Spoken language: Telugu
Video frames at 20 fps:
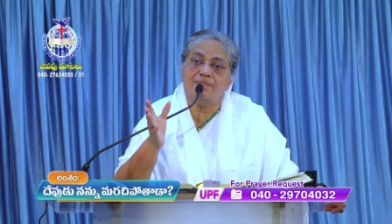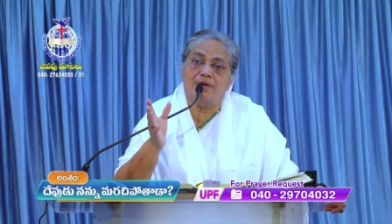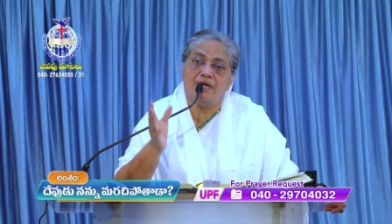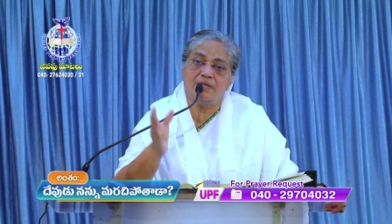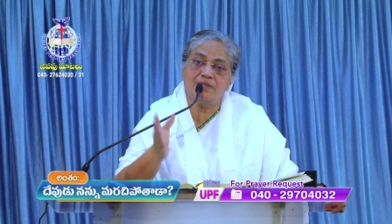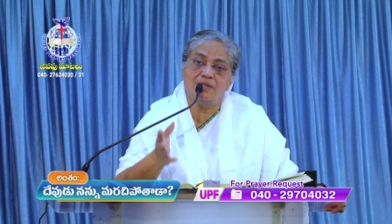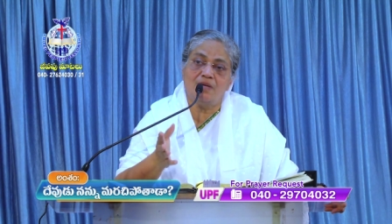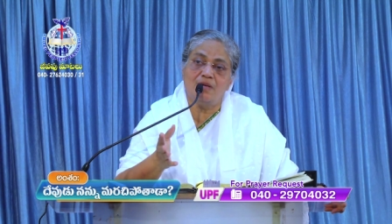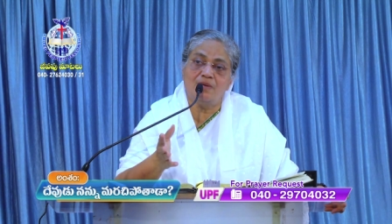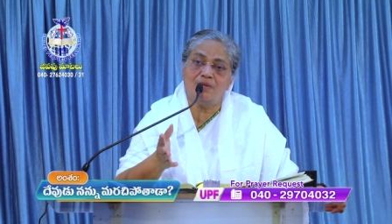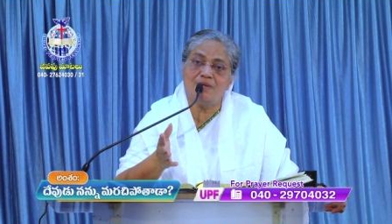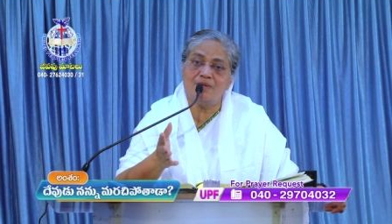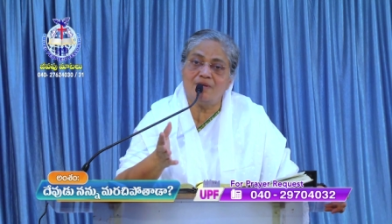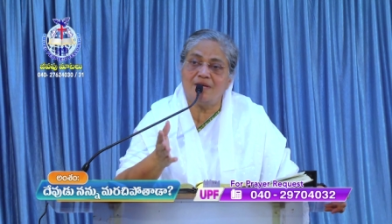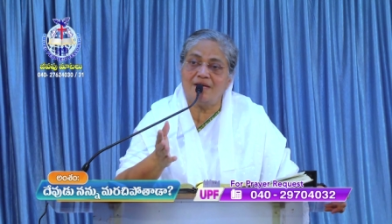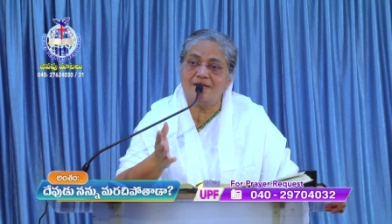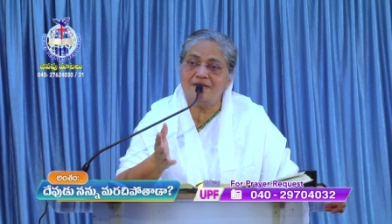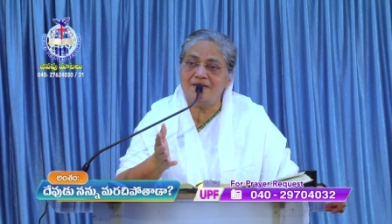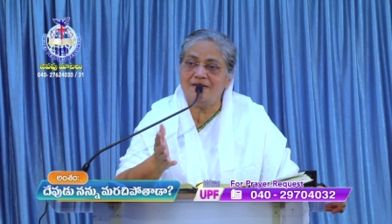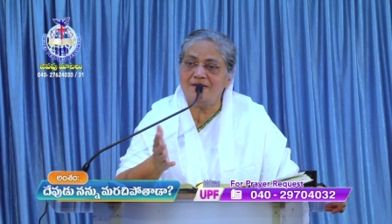భక్తుల కొరకు
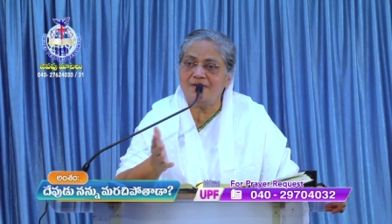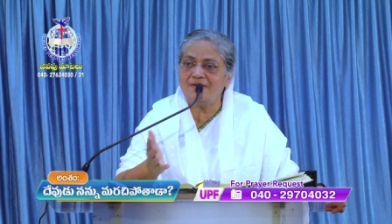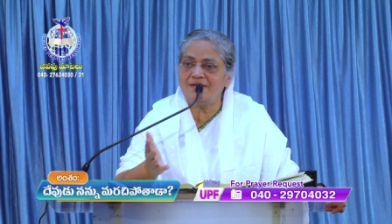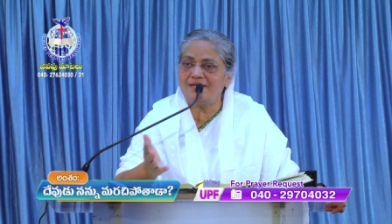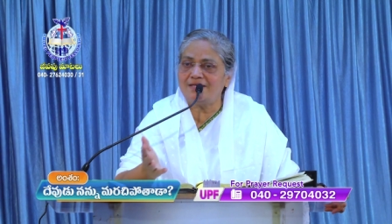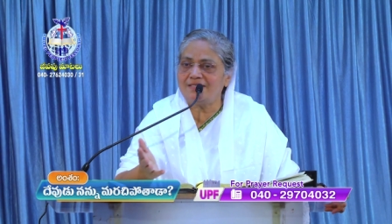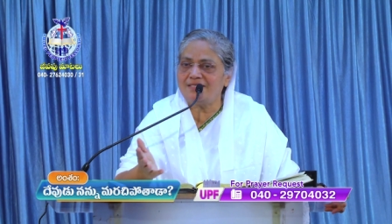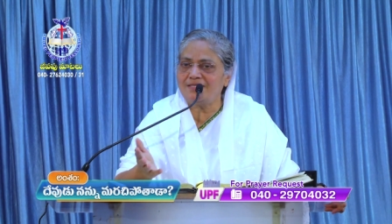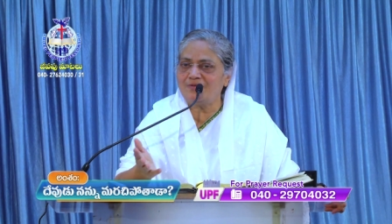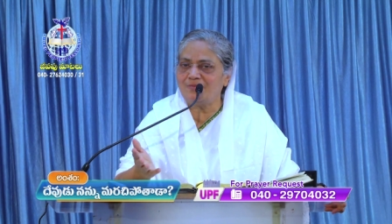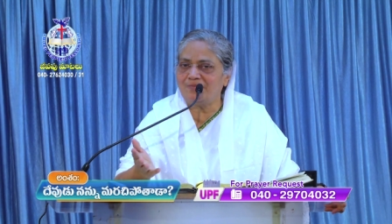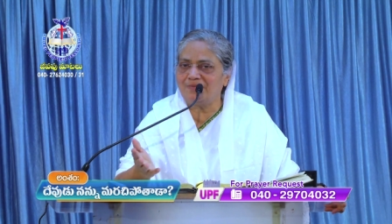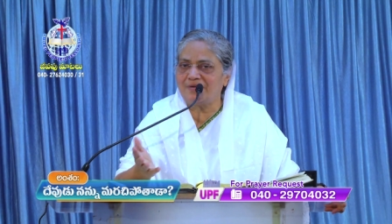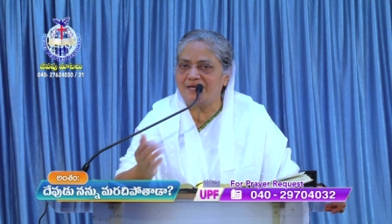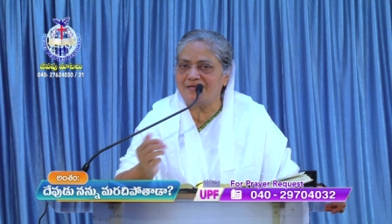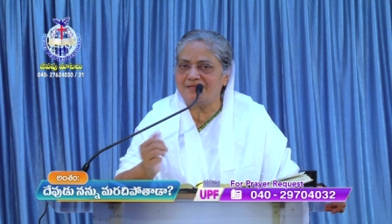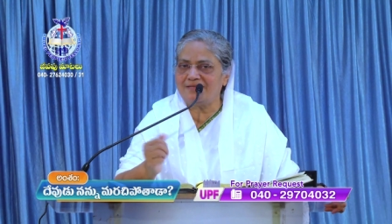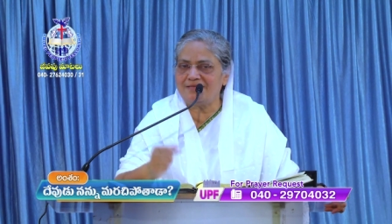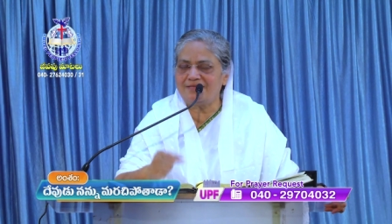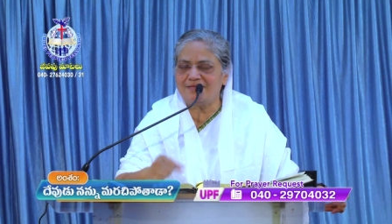కన్నీళ్లు గార్చి నువ్వు
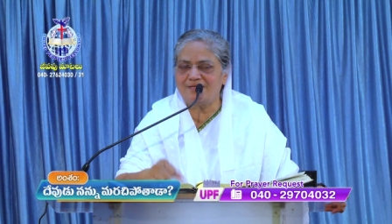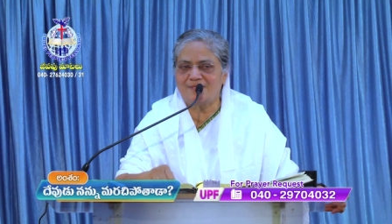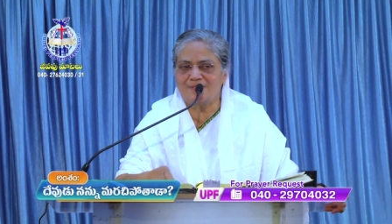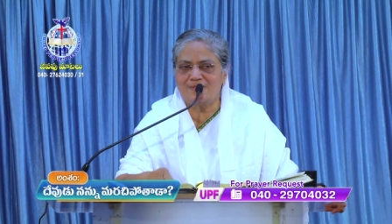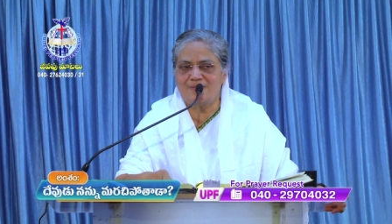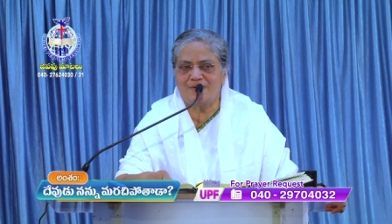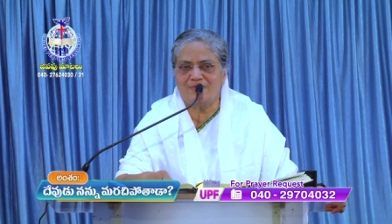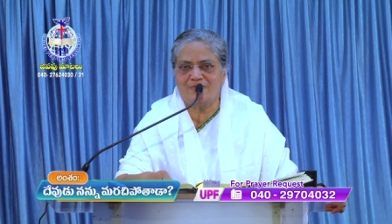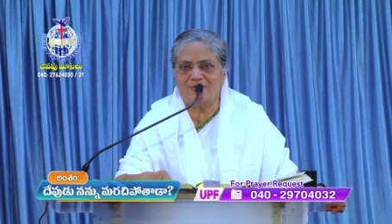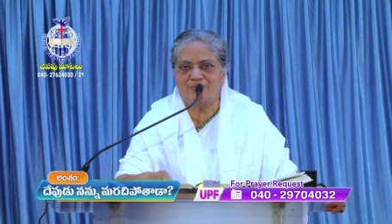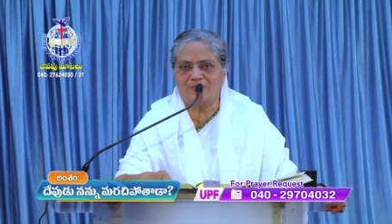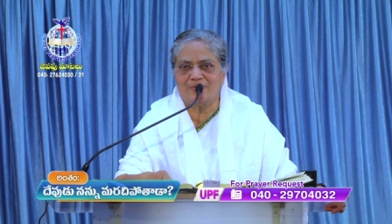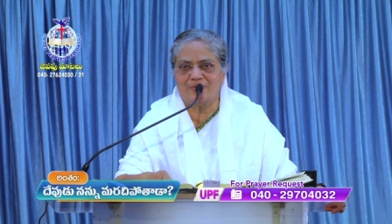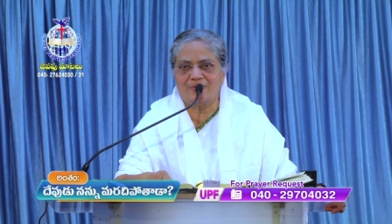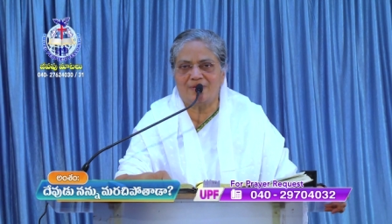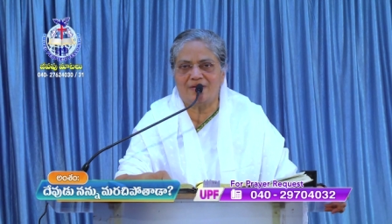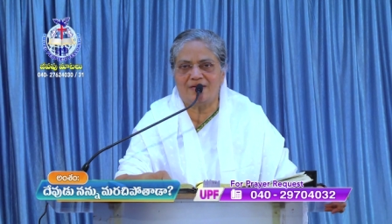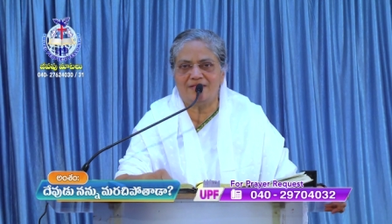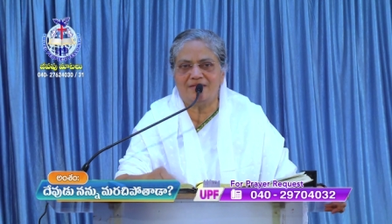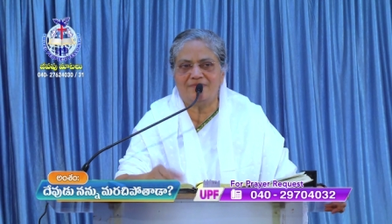ప్రార్థన చేస్తున్నావేమో
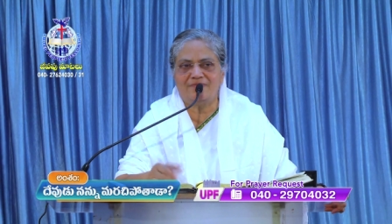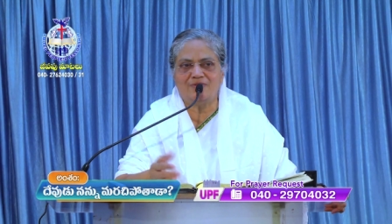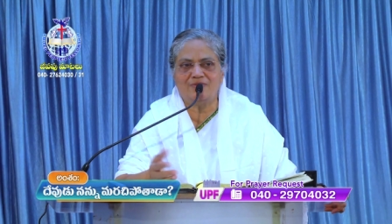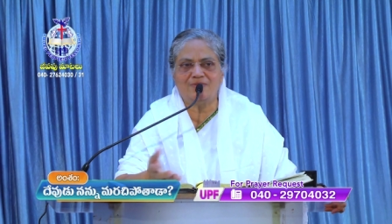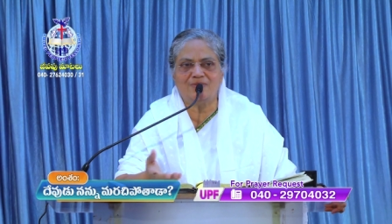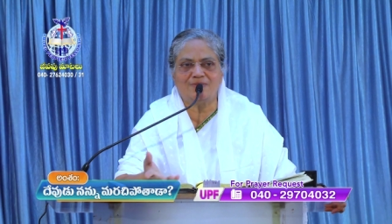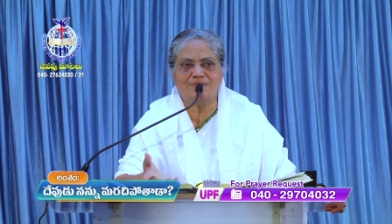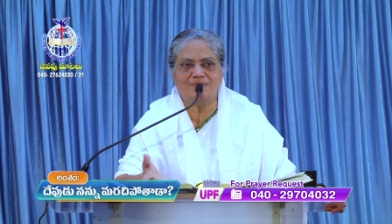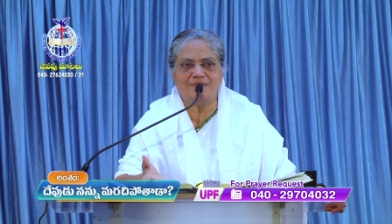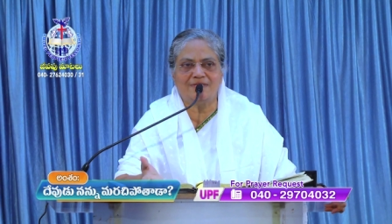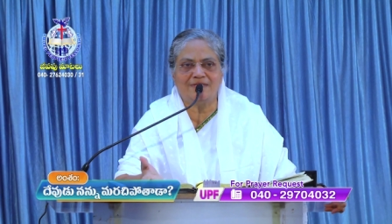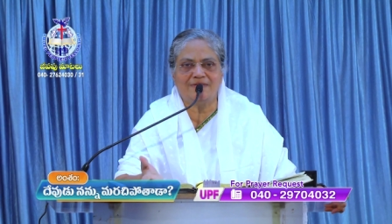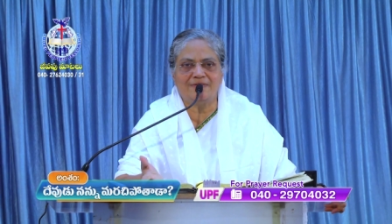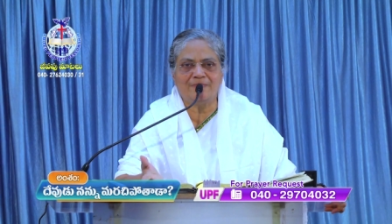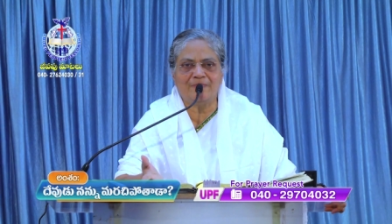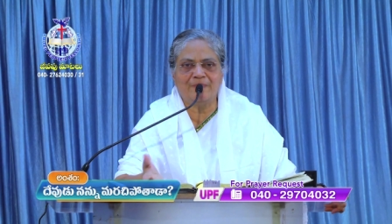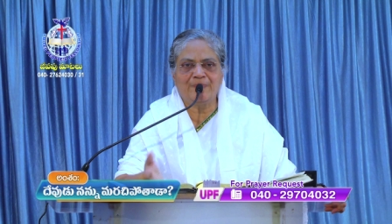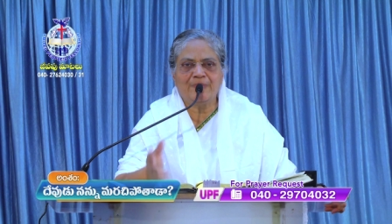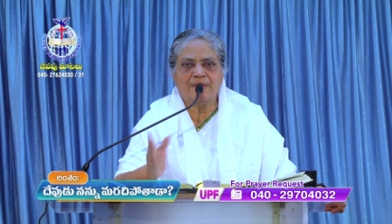అదెవరు చూస్తున్నారు